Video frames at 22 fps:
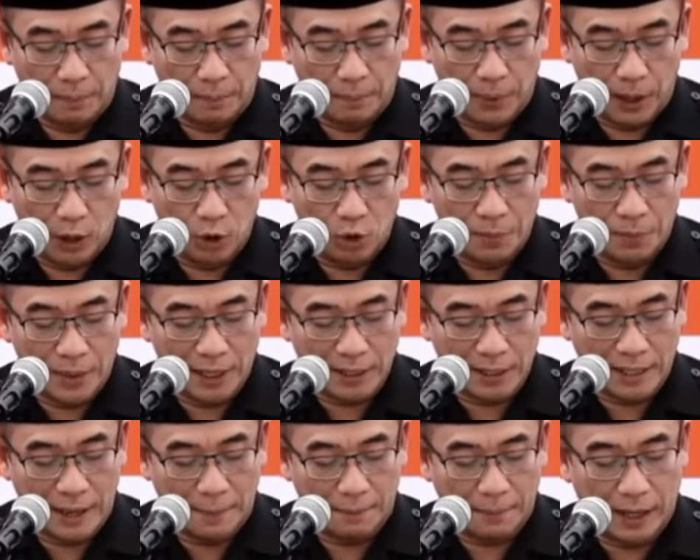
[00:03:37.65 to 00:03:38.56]
perlu
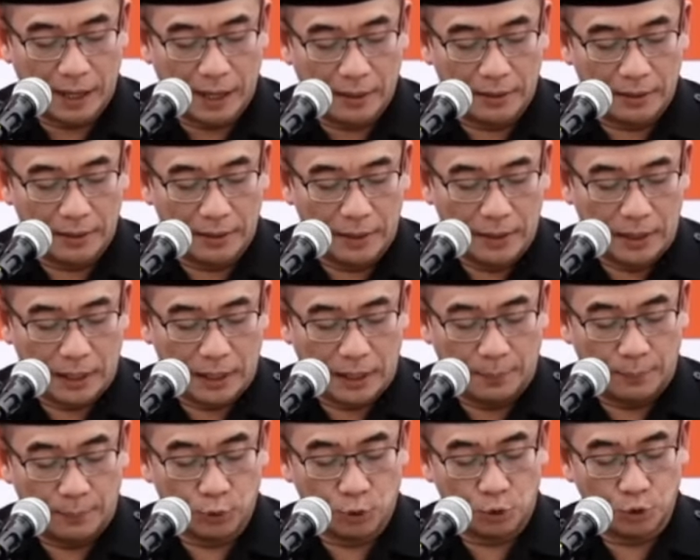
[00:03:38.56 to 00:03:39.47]
menetapkan
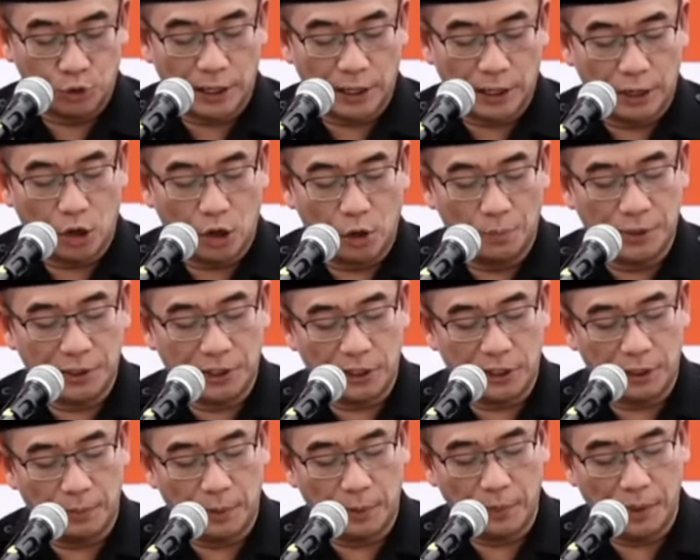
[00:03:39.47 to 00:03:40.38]
keputusan
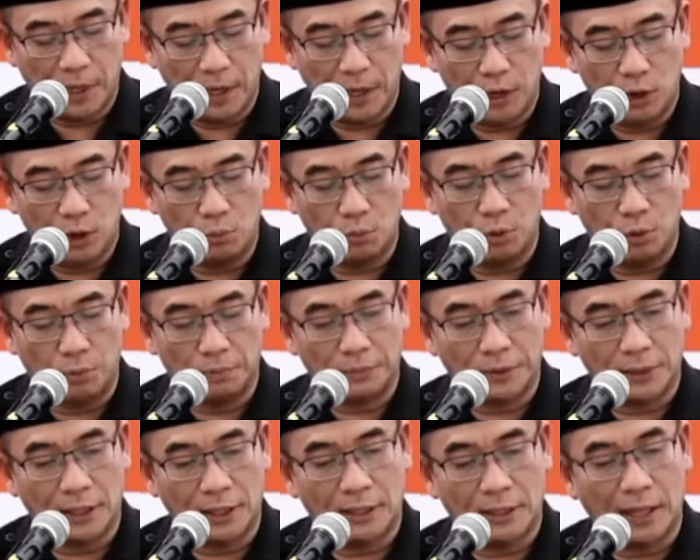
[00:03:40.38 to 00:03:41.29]
Komisi Pemilihan
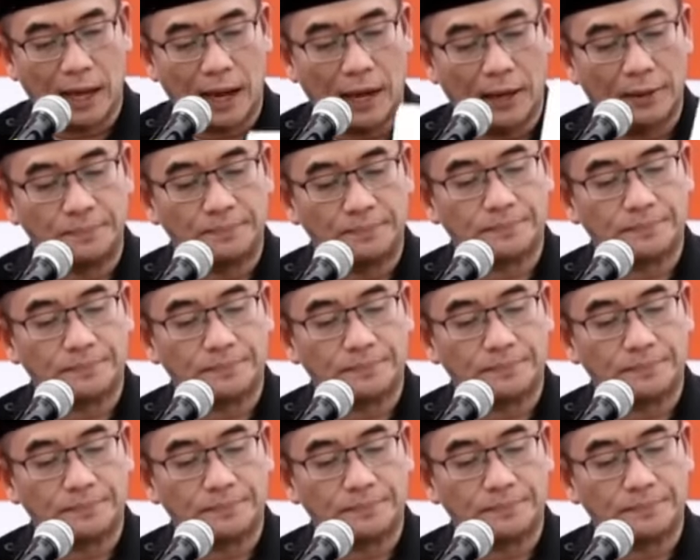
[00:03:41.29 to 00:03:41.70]
Umum tentang